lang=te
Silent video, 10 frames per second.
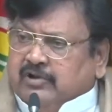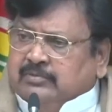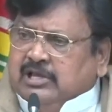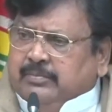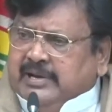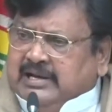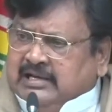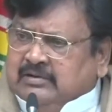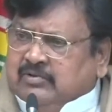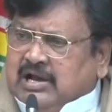ఫ్రమ్ ది
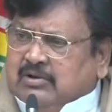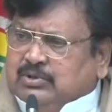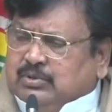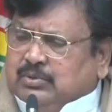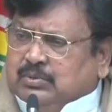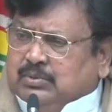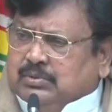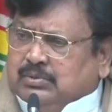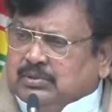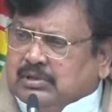బిగినింగ్ వీ హు
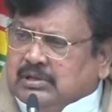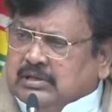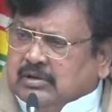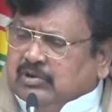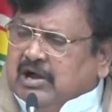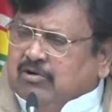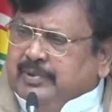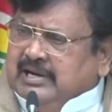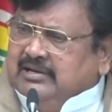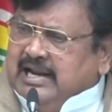వీ హ్యావ్
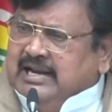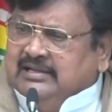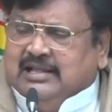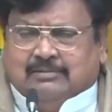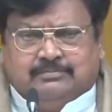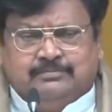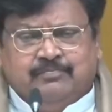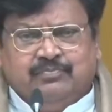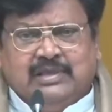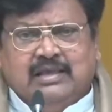బీన్ టెల్లింగ్ దెమ్
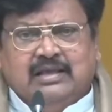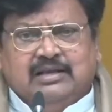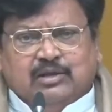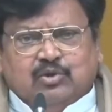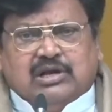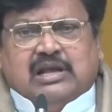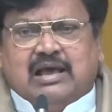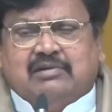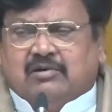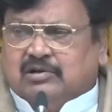ఎందుకు
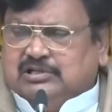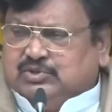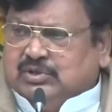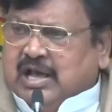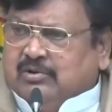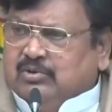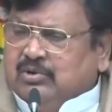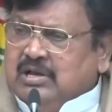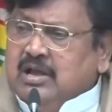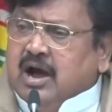ఇలా వ్యవహరిస్తున్నారు
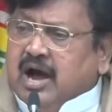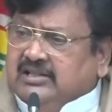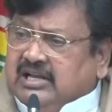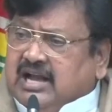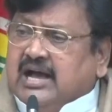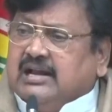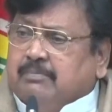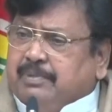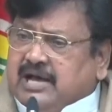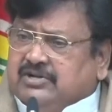అధికార
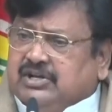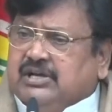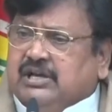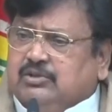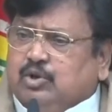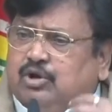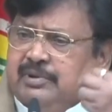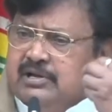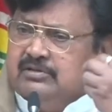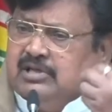పార్టీకి ఎందుకు
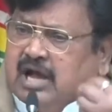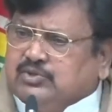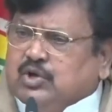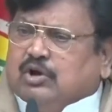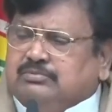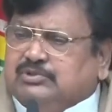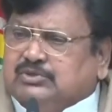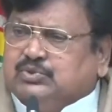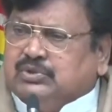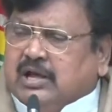మీరు దాసోహం
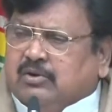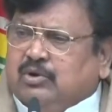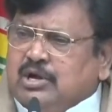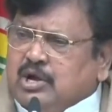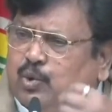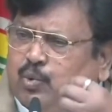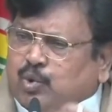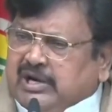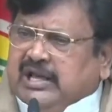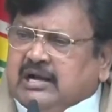చేస్తున్నారు
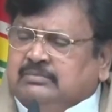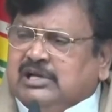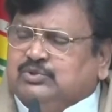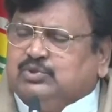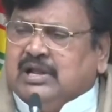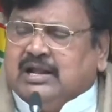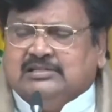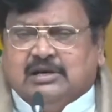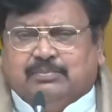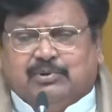ఊడిగం
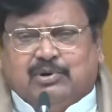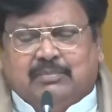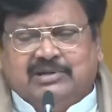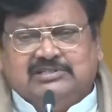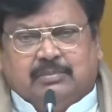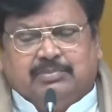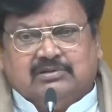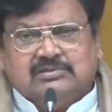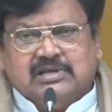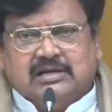చేస్తున్నారని చెప్పి కూడా మేము
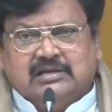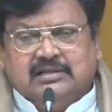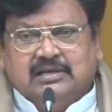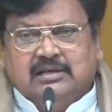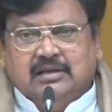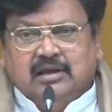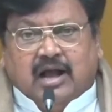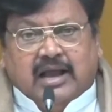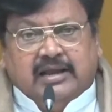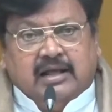చెప్పడం జరిగింది
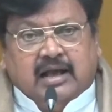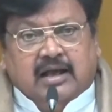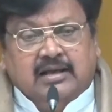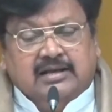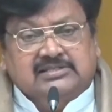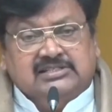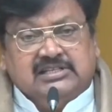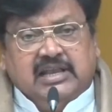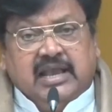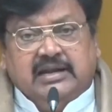అయినా
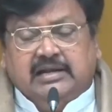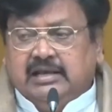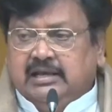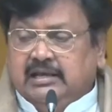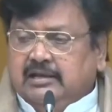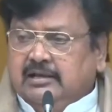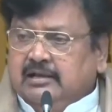సిఐడి